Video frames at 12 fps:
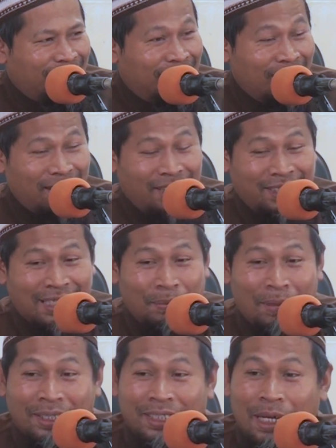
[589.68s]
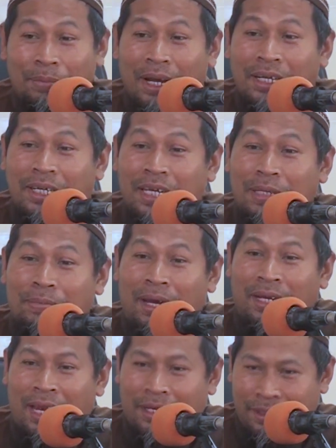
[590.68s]
dari cabang-cabang
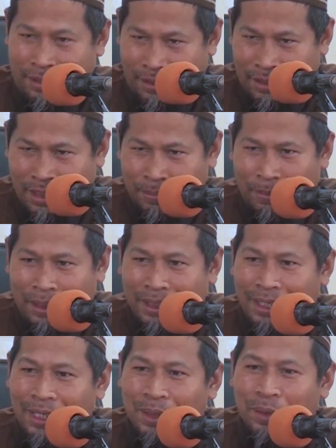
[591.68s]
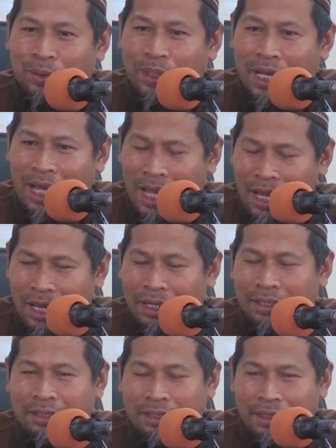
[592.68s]
keimanan seperti yang sudah
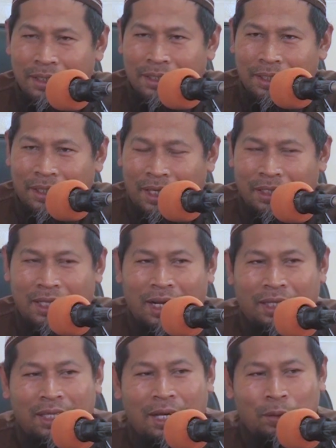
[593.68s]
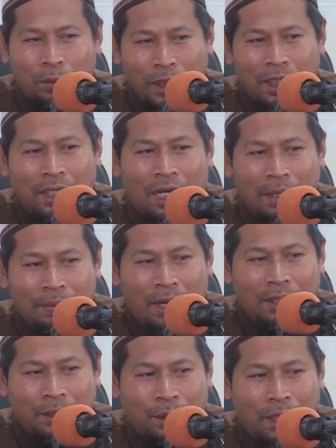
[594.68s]
kita ketahui dalam
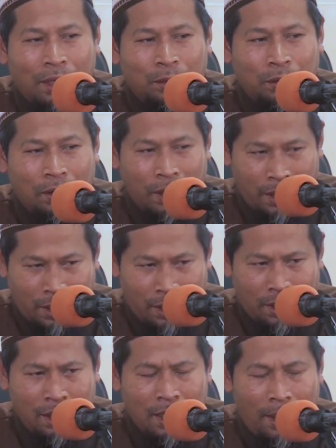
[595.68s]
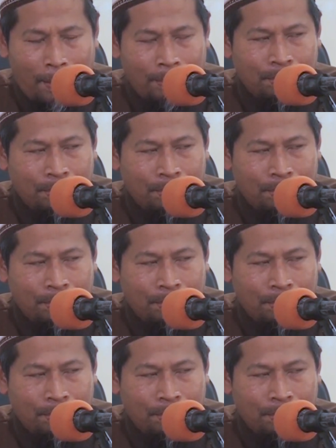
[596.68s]
hadis yang sahih